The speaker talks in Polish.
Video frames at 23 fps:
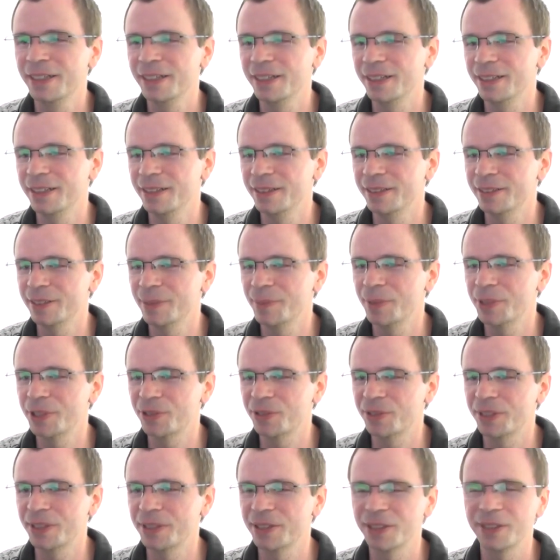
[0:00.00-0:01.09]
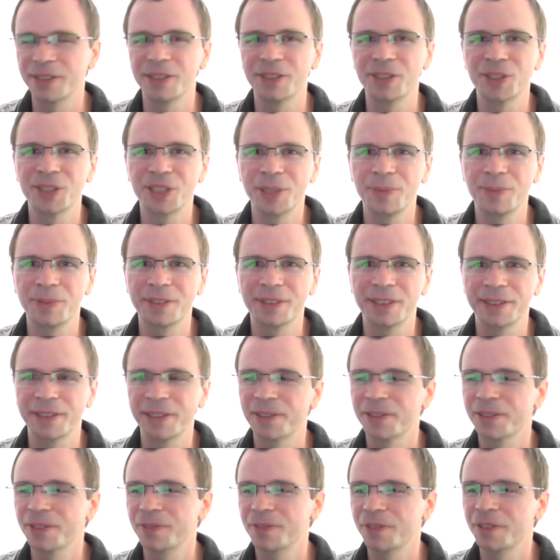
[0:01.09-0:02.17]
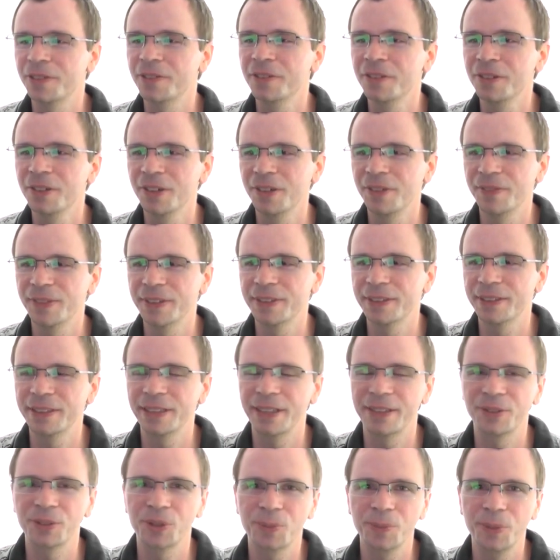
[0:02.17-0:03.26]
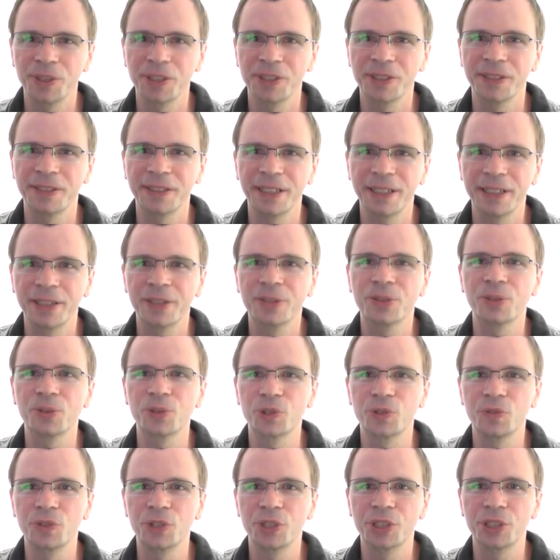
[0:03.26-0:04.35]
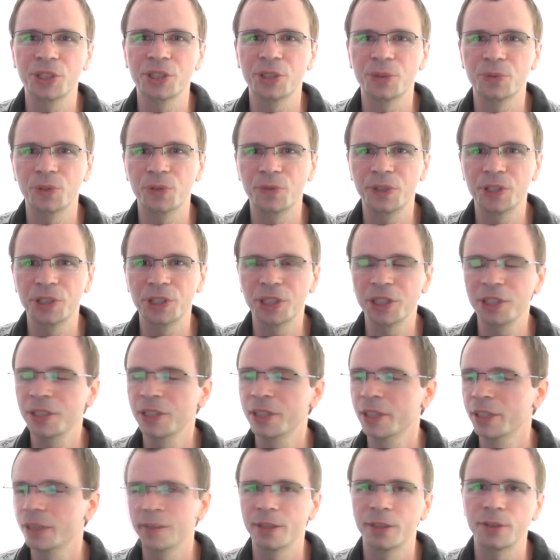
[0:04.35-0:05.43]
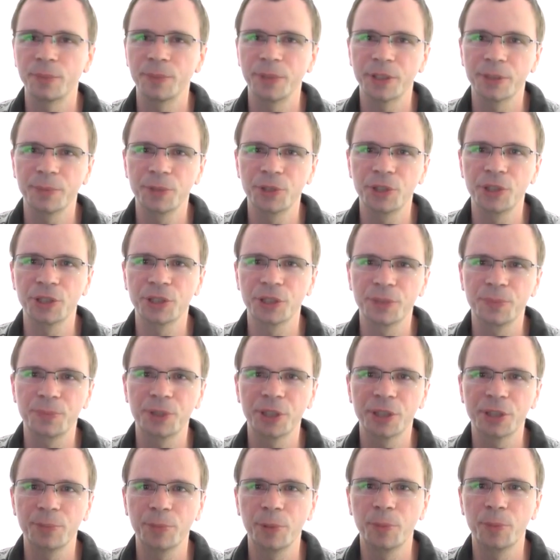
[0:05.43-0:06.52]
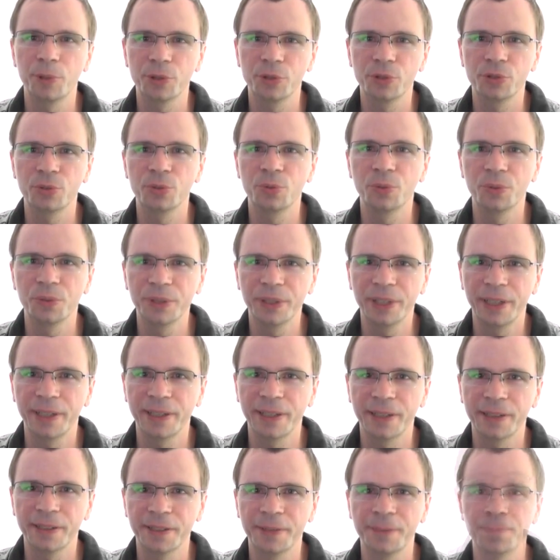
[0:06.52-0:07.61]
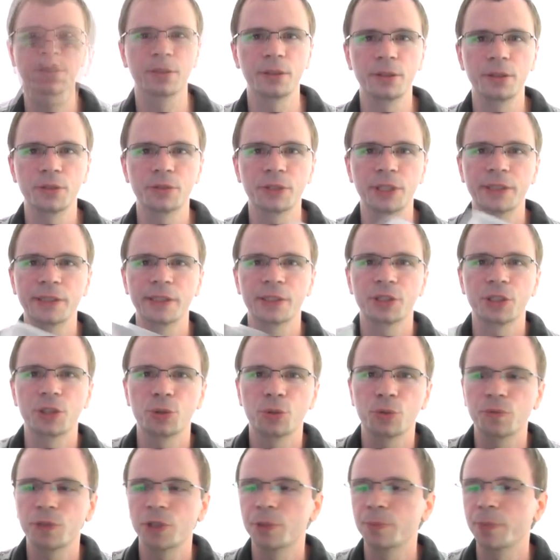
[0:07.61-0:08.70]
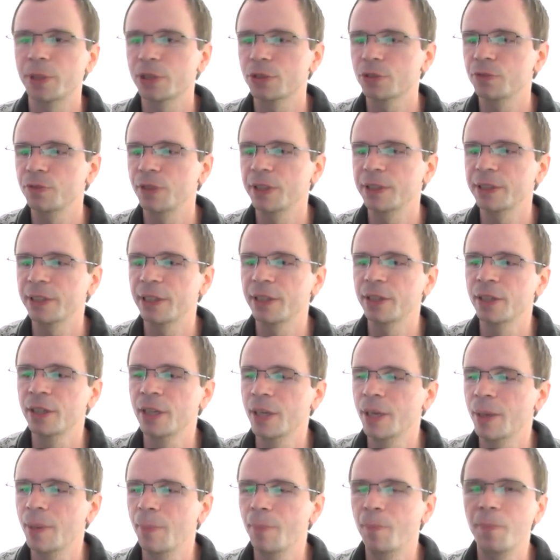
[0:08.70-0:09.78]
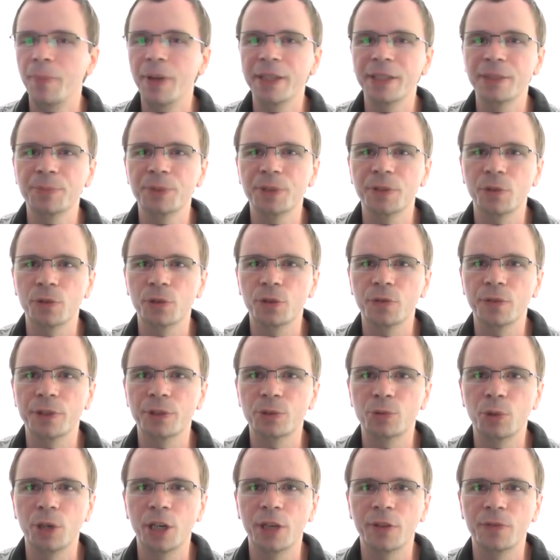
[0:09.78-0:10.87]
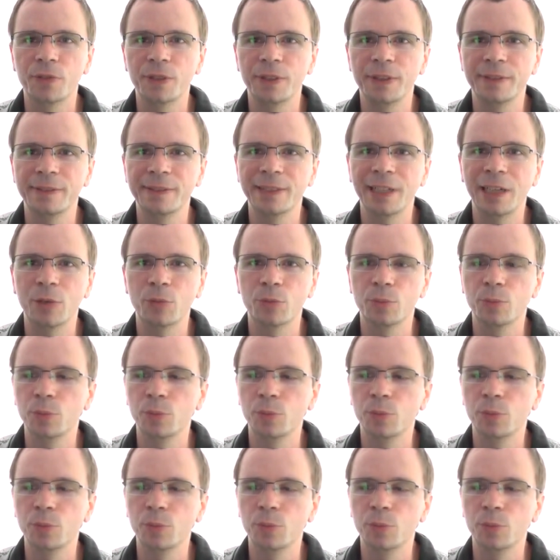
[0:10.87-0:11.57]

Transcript: e, nie będzie tutaj żadnej ściemy standardowo, więc jak coś będzie nie tak, to oczywiście się dowiecie. Natomiast myślę, że sprzęt po prostu da radę. I ostatnia rzecz, również bardzo fajna, bezprzewodowe słuchawki Sound